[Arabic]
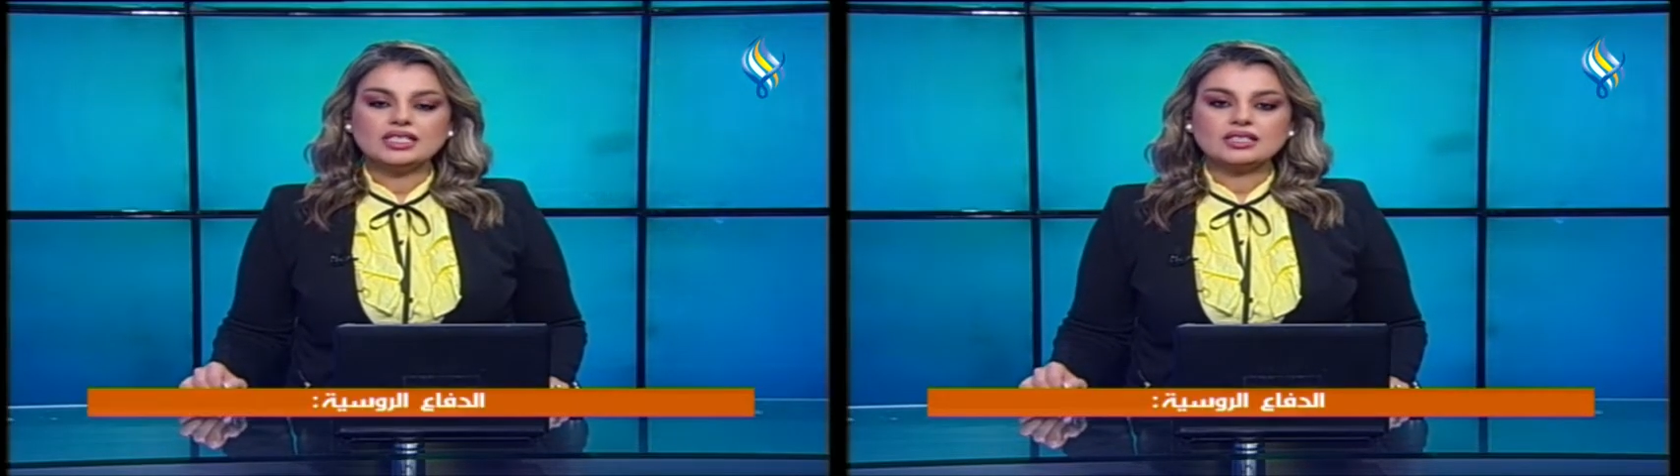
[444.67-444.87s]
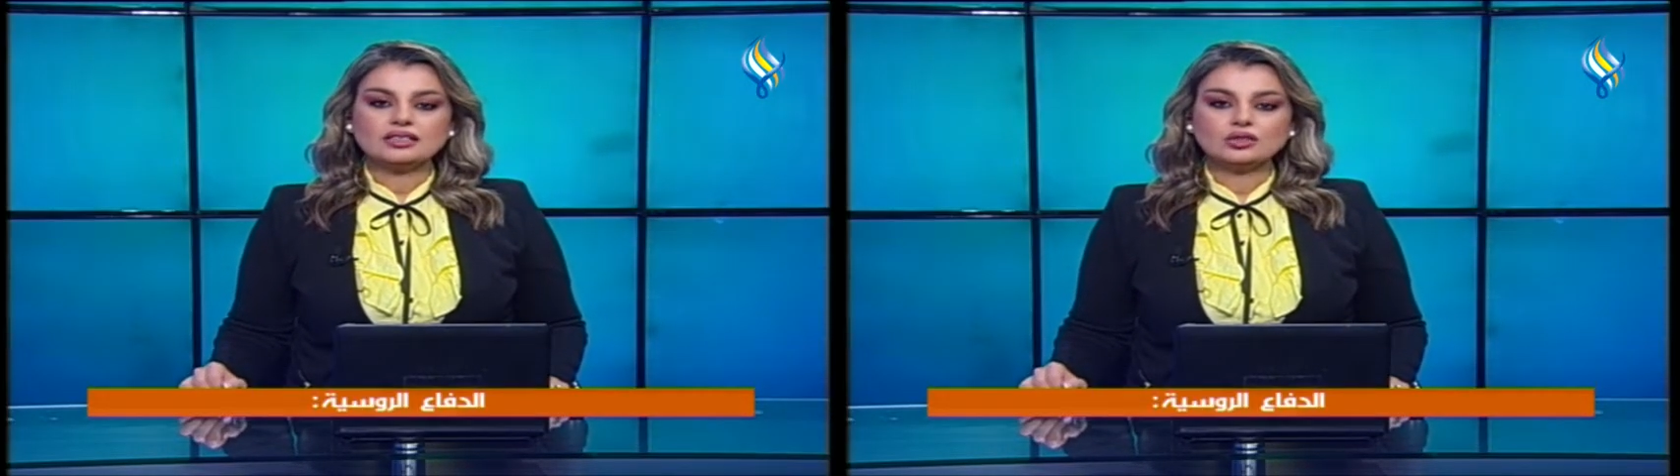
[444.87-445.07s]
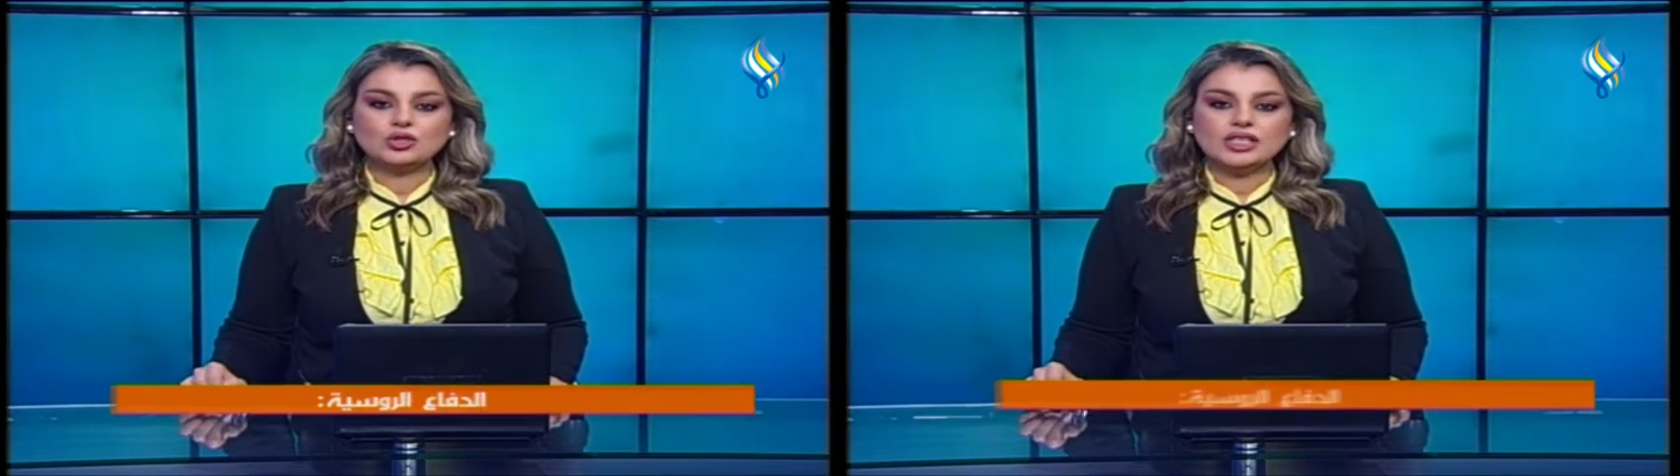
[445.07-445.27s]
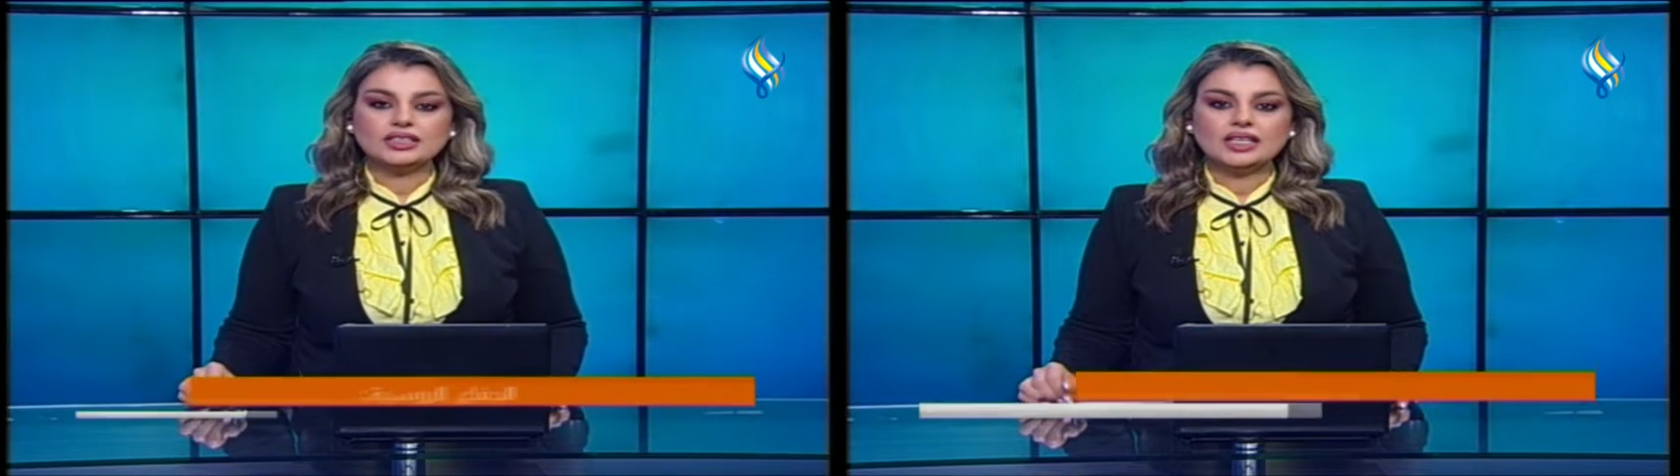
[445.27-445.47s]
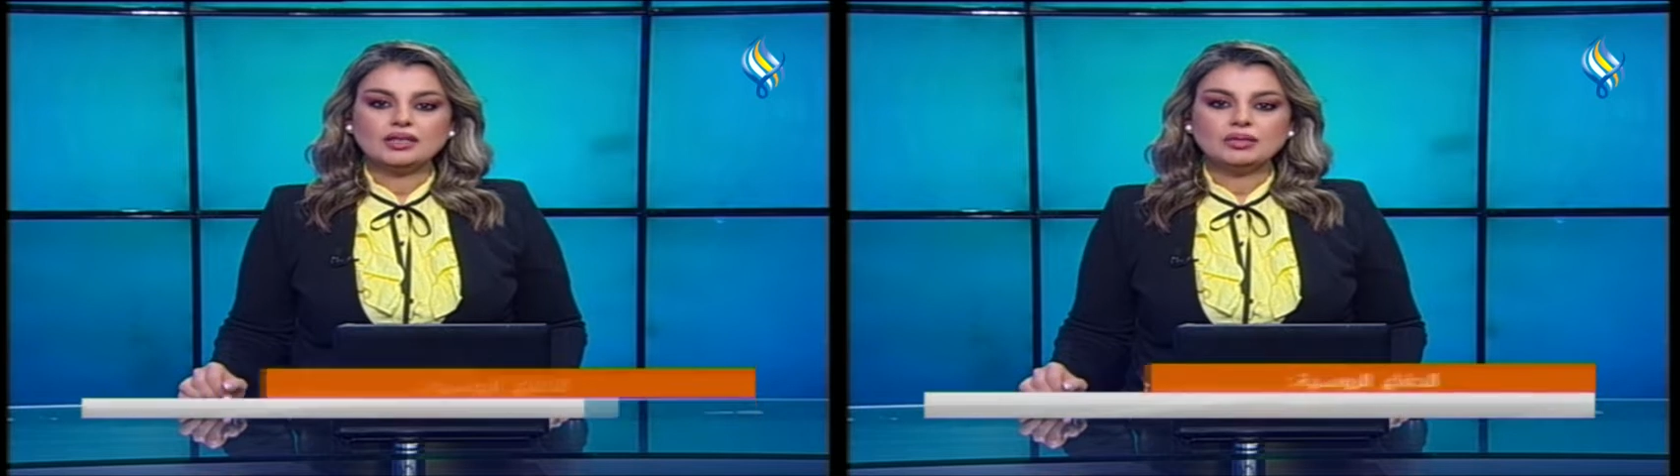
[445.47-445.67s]

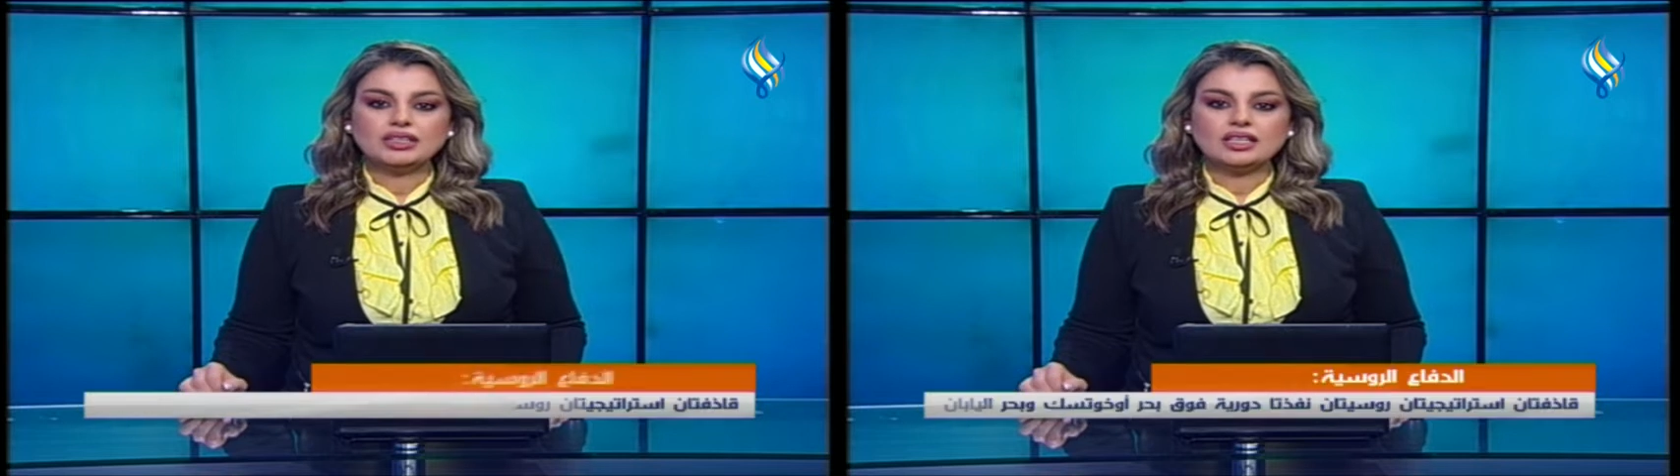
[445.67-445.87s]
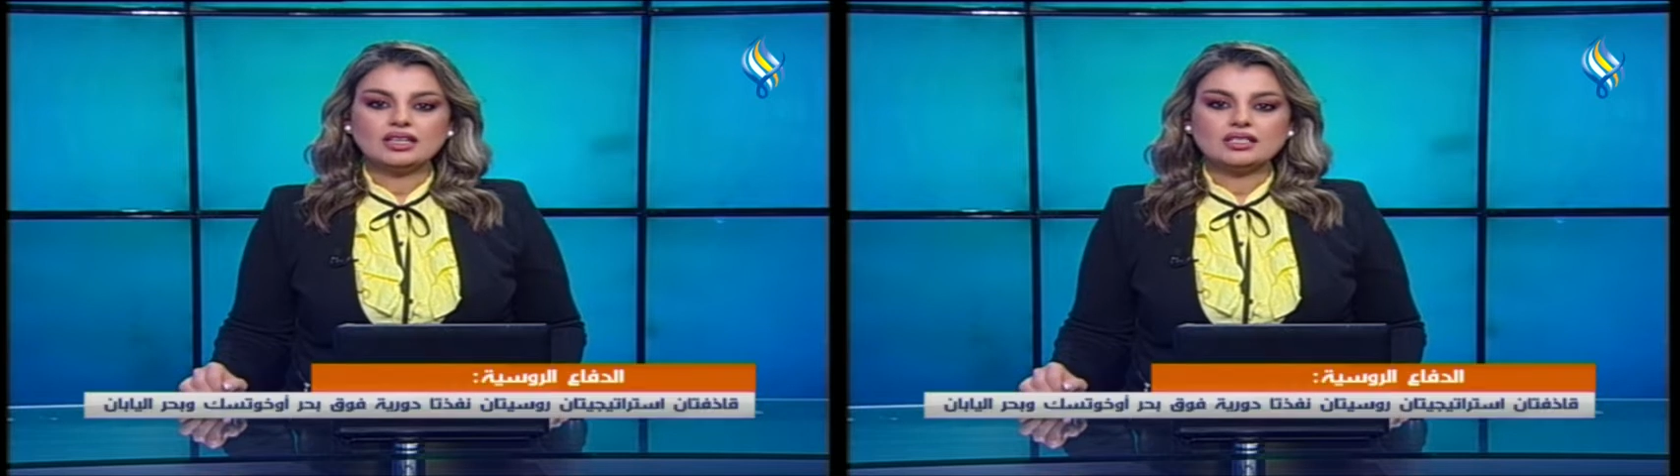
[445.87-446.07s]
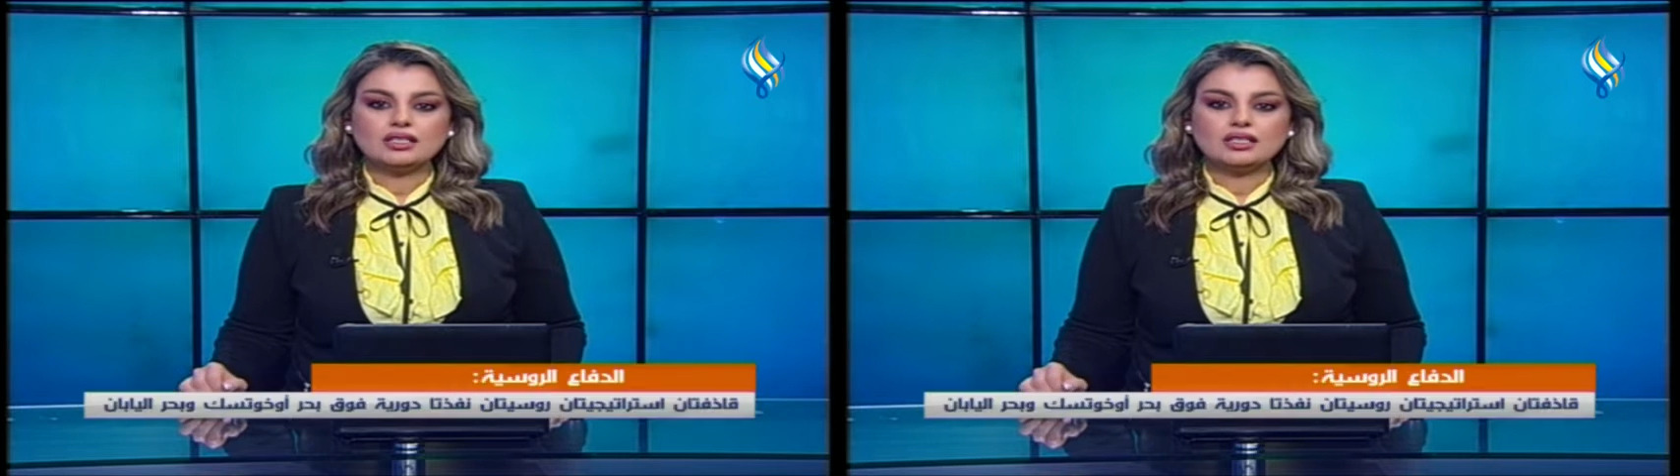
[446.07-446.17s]
استراتيجيتين من طراز